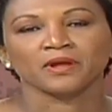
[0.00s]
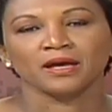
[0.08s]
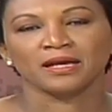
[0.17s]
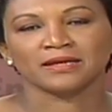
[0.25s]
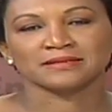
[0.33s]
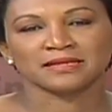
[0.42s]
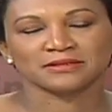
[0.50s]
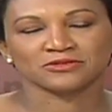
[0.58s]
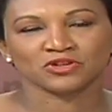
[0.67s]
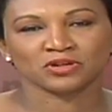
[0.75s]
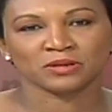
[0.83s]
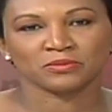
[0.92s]
en la
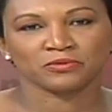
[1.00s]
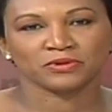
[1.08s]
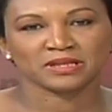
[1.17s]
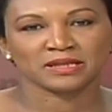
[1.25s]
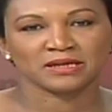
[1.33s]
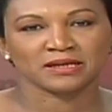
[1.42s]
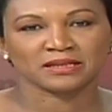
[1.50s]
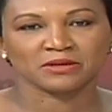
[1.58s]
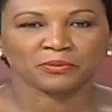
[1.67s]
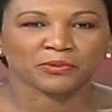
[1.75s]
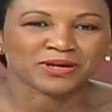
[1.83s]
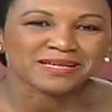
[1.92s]
selección del bufete
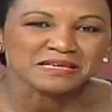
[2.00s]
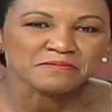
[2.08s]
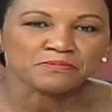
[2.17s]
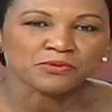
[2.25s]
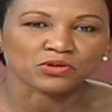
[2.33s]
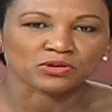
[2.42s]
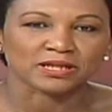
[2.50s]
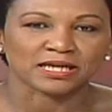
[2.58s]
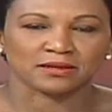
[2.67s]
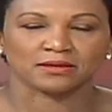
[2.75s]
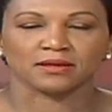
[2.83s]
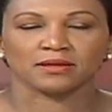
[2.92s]
directivo? porque es
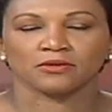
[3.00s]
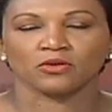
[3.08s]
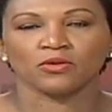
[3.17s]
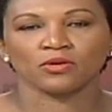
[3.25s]
importante?